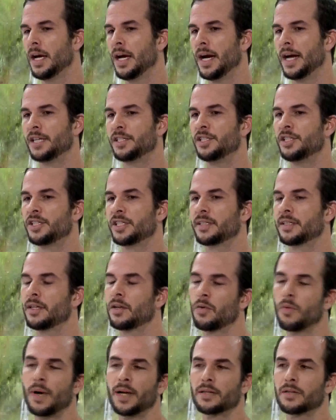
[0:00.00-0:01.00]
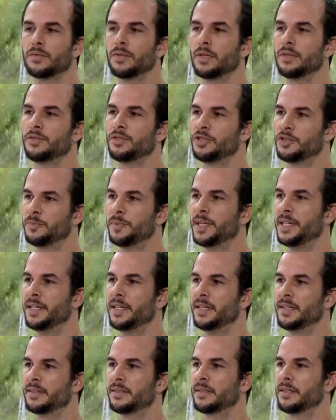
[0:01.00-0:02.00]
A gente já tem quatro anos de
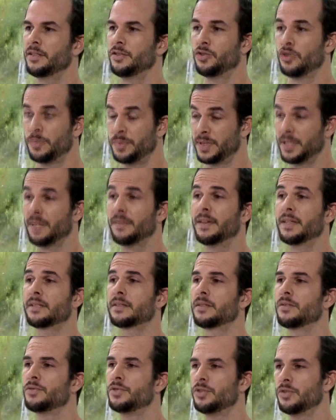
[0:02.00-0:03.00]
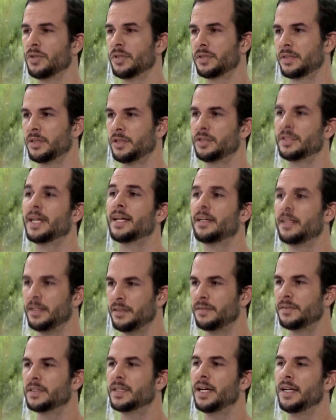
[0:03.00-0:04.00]
experiência de observação de onças na,
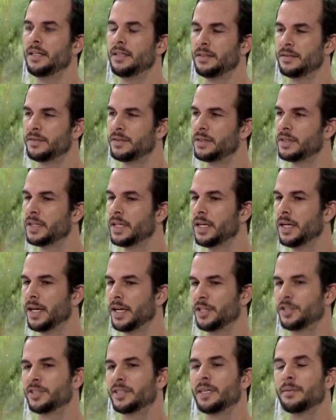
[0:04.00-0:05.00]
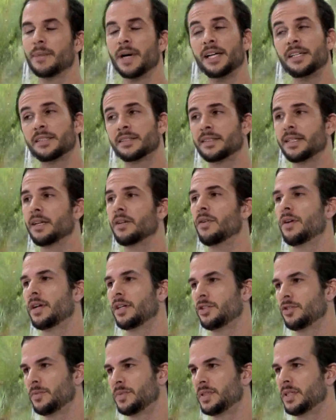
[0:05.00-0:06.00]
em vida livre. A gente tem mais de 100
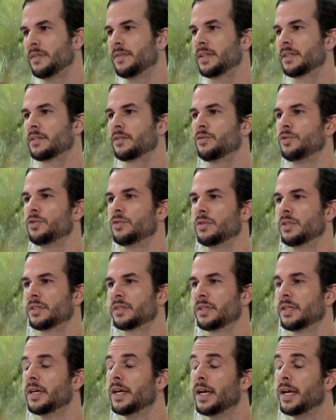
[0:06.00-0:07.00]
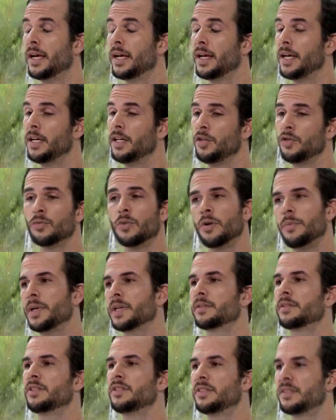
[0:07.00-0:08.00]
horas de observação de onça. em nenhum
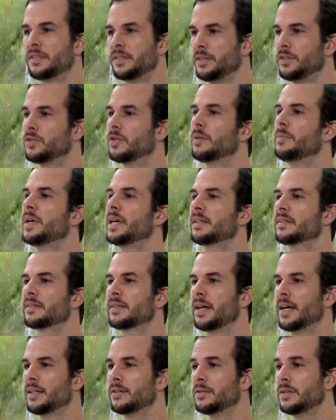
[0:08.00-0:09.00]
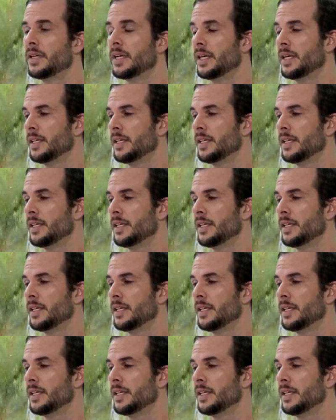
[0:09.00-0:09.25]
momento a gente se sentiu ameaçado.